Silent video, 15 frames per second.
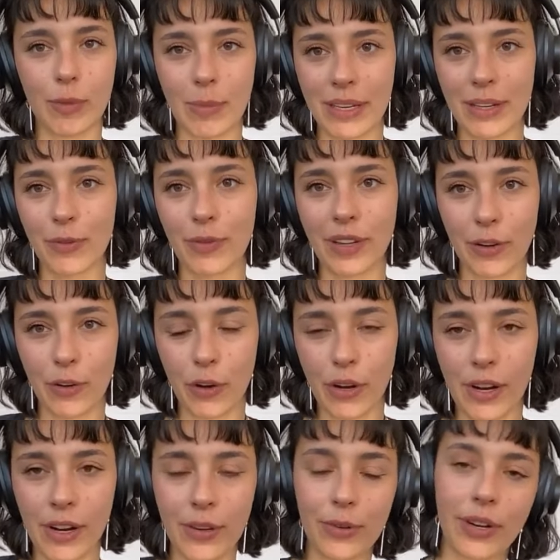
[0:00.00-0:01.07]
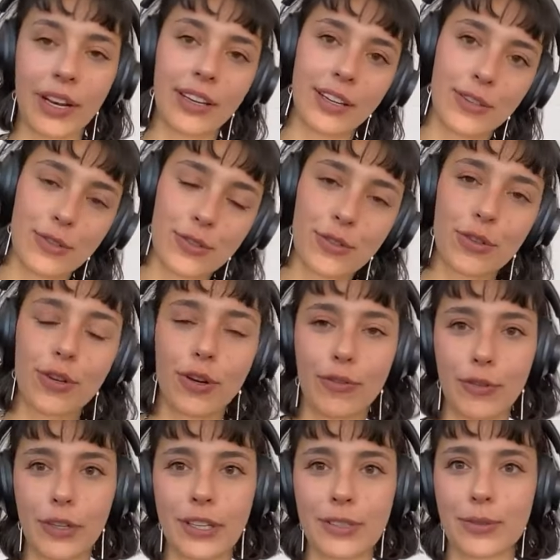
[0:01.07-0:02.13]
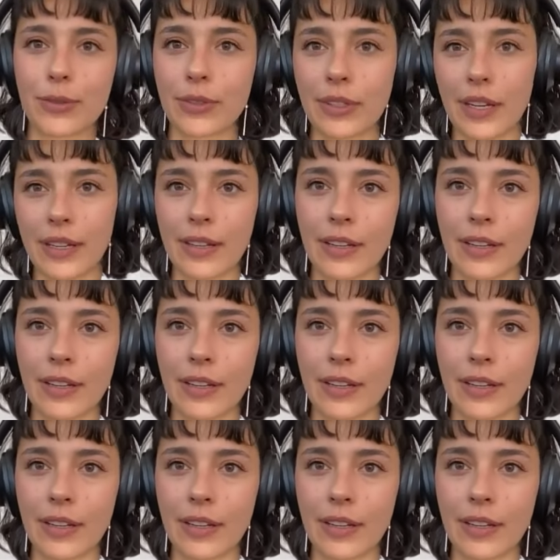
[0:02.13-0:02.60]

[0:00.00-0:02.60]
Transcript: wenn man irgendwie in Köln oder Nähe Düsseldorf oder so,